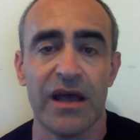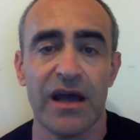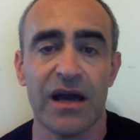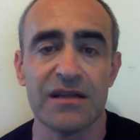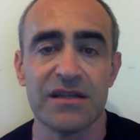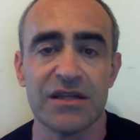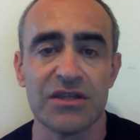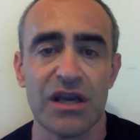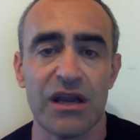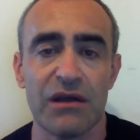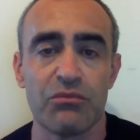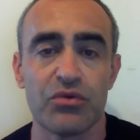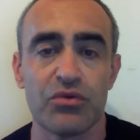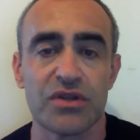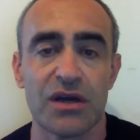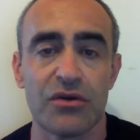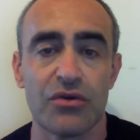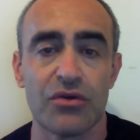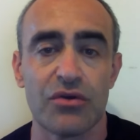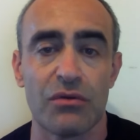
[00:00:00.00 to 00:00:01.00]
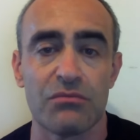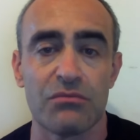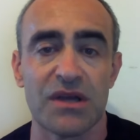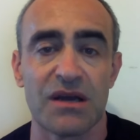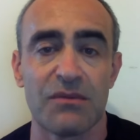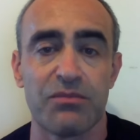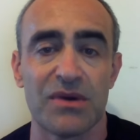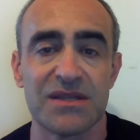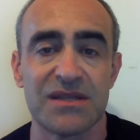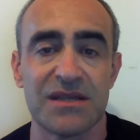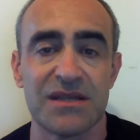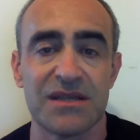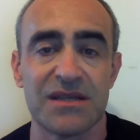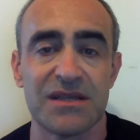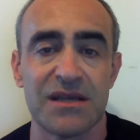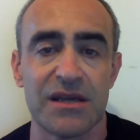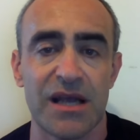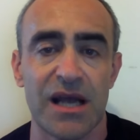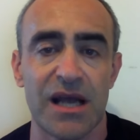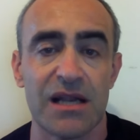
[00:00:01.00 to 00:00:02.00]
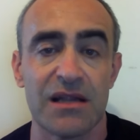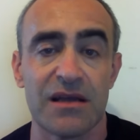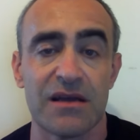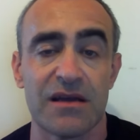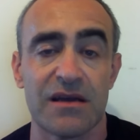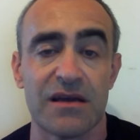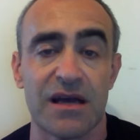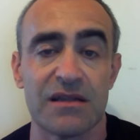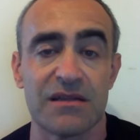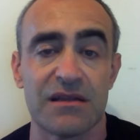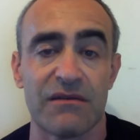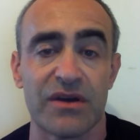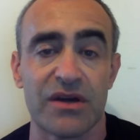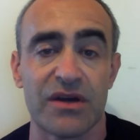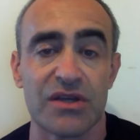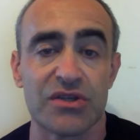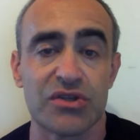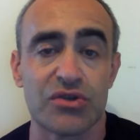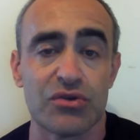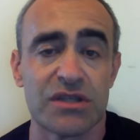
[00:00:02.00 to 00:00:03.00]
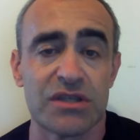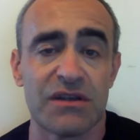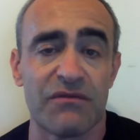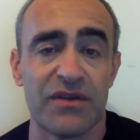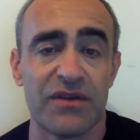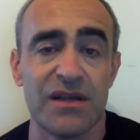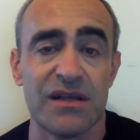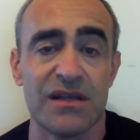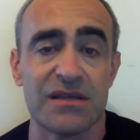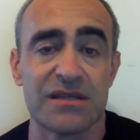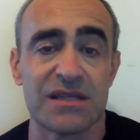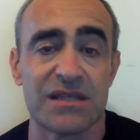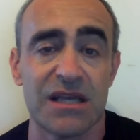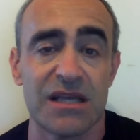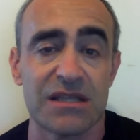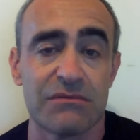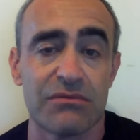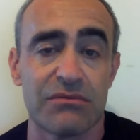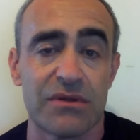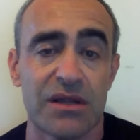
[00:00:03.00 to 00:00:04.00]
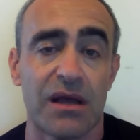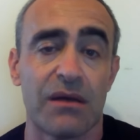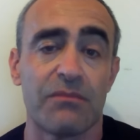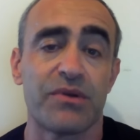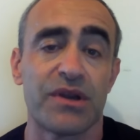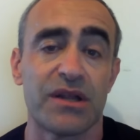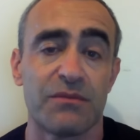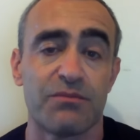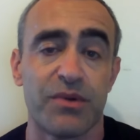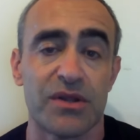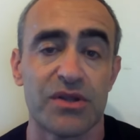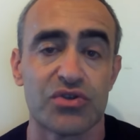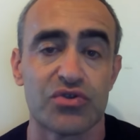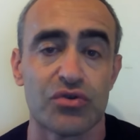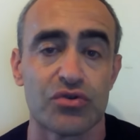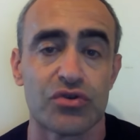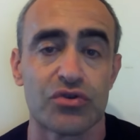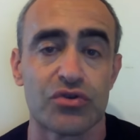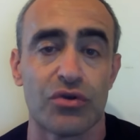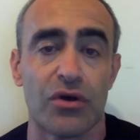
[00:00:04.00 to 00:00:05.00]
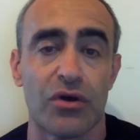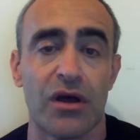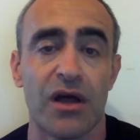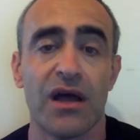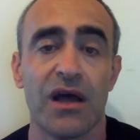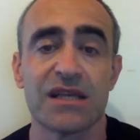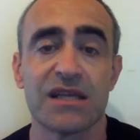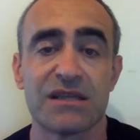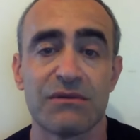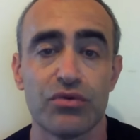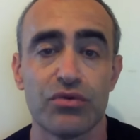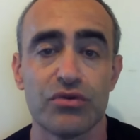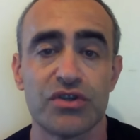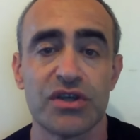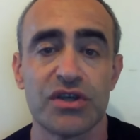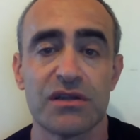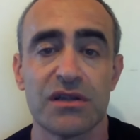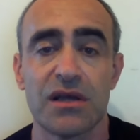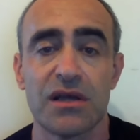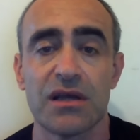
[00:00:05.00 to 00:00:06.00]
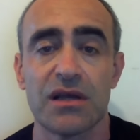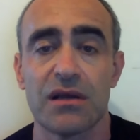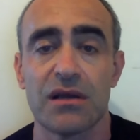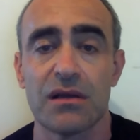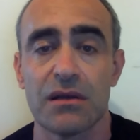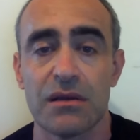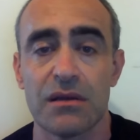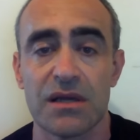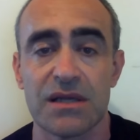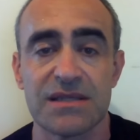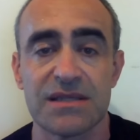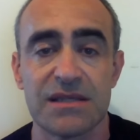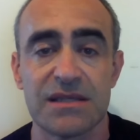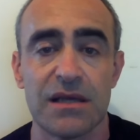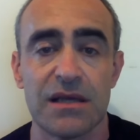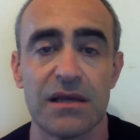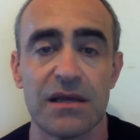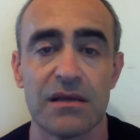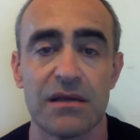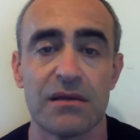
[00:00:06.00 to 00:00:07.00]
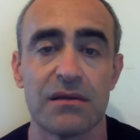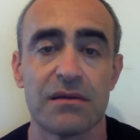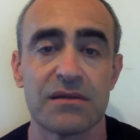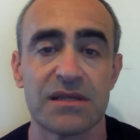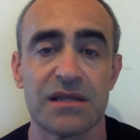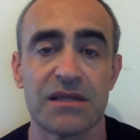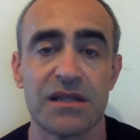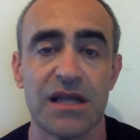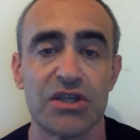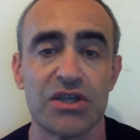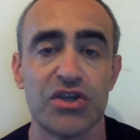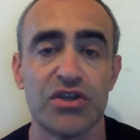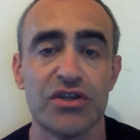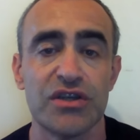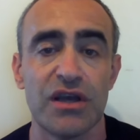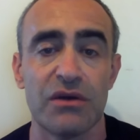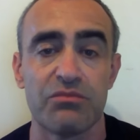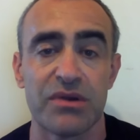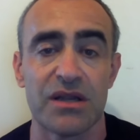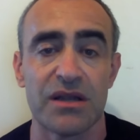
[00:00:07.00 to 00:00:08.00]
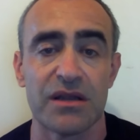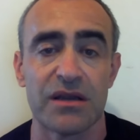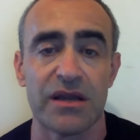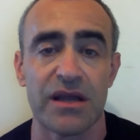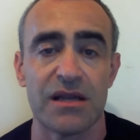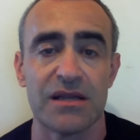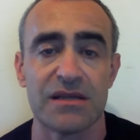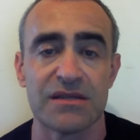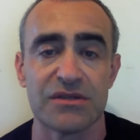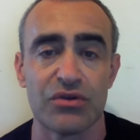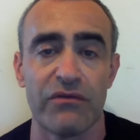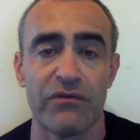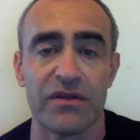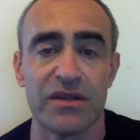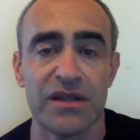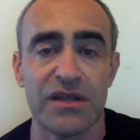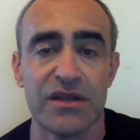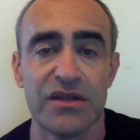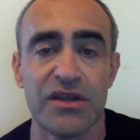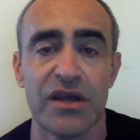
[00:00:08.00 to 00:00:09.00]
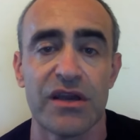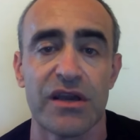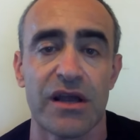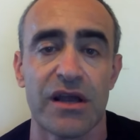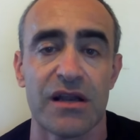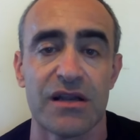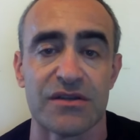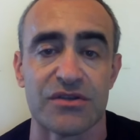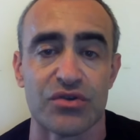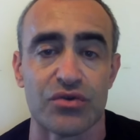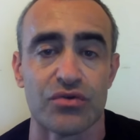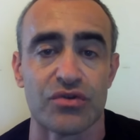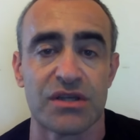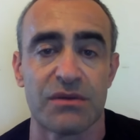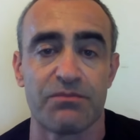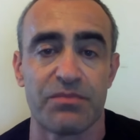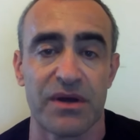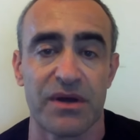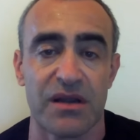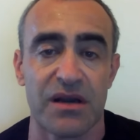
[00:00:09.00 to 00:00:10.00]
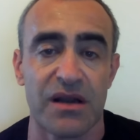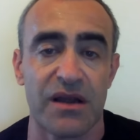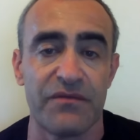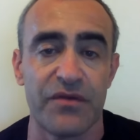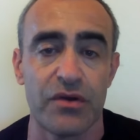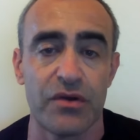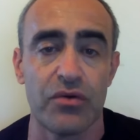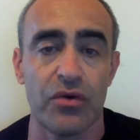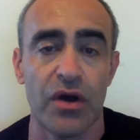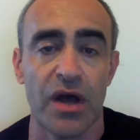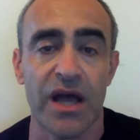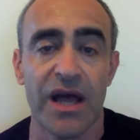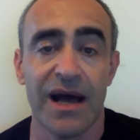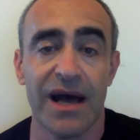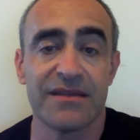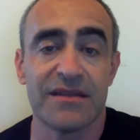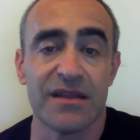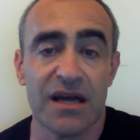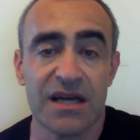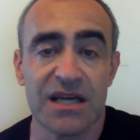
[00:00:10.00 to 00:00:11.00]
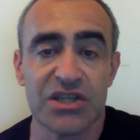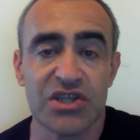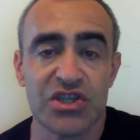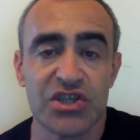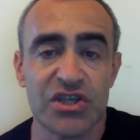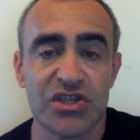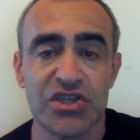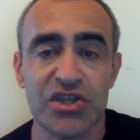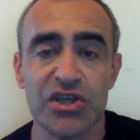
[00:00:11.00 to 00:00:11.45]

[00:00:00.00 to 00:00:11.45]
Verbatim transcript: Они требуют огромных материальных и кадровых ресурсов, и, естественно, предположу, что озвученные э, Россией задачи не были реализованы и не реализуются по графику. Однако